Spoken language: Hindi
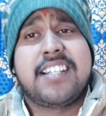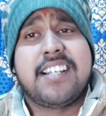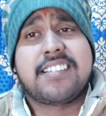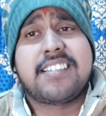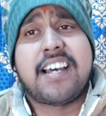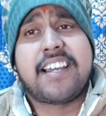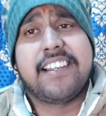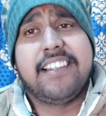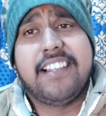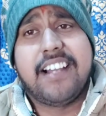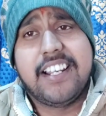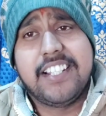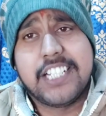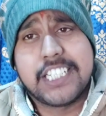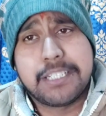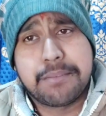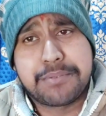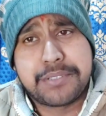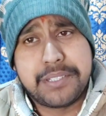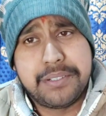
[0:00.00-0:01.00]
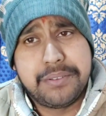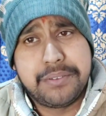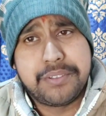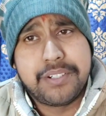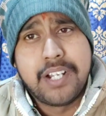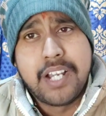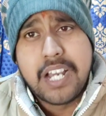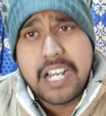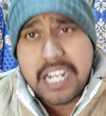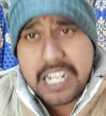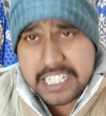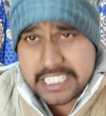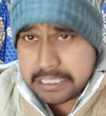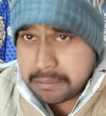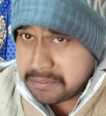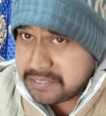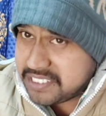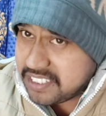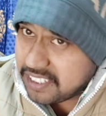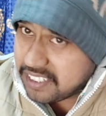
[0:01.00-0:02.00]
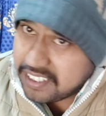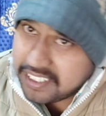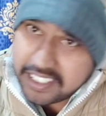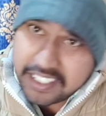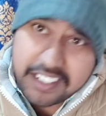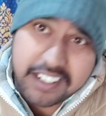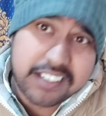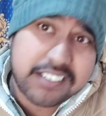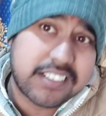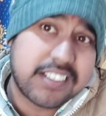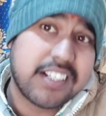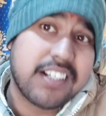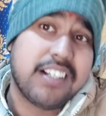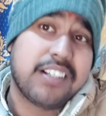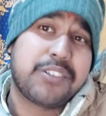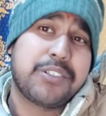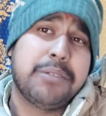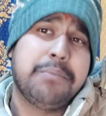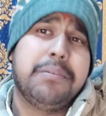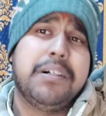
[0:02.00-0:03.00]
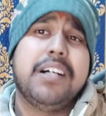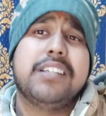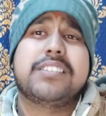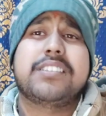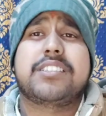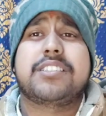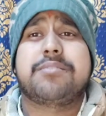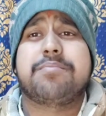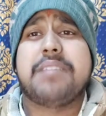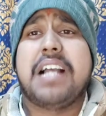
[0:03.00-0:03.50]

हैं खेसारे लाल यादव से लोग और जब जलने लगते हैं तो बस